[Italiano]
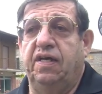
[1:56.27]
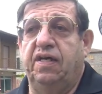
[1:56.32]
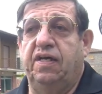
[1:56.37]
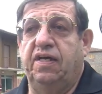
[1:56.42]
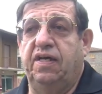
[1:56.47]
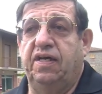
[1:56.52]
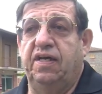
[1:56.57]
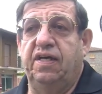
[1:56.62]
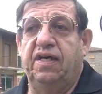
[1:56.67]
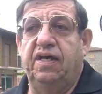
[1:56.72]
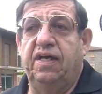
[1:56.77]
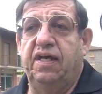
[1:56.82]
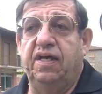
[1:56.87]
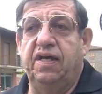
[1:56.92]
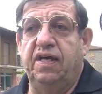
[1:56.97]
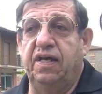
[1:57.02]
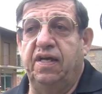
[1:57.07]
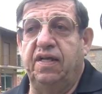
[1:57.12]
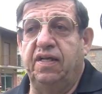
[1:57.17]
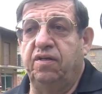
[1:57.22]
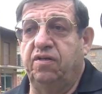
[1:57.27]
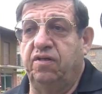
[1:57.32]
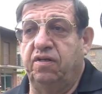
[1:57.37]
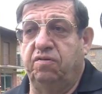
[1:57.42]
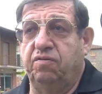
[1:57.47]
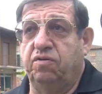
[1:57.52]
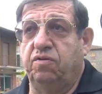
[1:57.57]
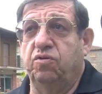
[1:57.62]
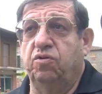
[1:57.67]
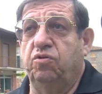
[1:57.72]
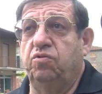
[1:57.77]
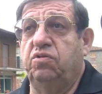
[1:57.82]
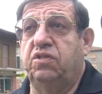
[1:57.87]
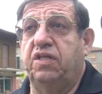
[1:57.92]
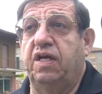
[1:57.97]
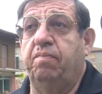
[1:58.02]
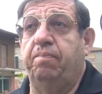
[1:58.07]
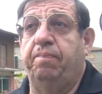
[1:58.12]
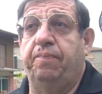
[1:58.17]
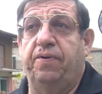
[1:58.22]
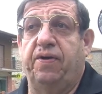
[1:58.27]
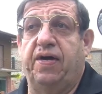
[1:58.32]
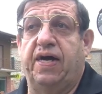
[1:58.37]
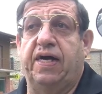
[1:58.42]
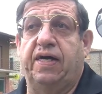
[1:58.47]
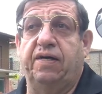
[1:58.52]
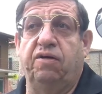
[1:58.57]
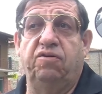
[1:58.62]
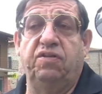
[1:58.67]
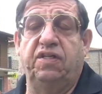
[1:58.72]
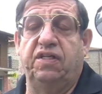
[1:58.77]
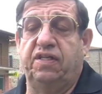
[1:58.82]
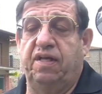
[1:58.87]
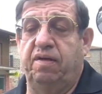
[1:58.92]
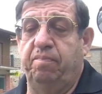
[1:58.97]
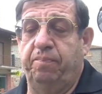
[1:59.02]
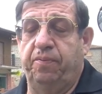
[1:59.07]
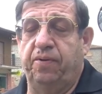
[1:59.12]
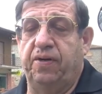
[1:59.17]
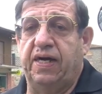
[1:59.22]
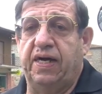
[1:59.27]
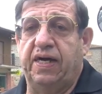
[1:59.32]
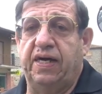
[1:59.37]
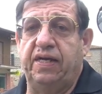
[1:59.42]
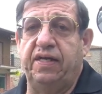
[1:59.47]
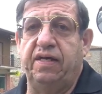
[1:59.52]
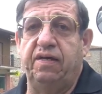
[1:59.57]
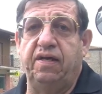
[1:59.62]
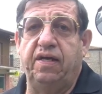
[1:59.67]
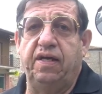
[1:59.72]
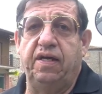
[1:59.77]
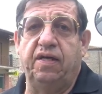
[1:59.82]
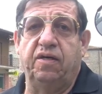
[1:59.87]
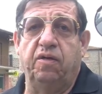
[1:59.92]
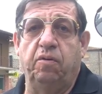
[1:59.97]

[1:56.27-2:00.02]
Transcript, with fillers: Eh, con dei temporali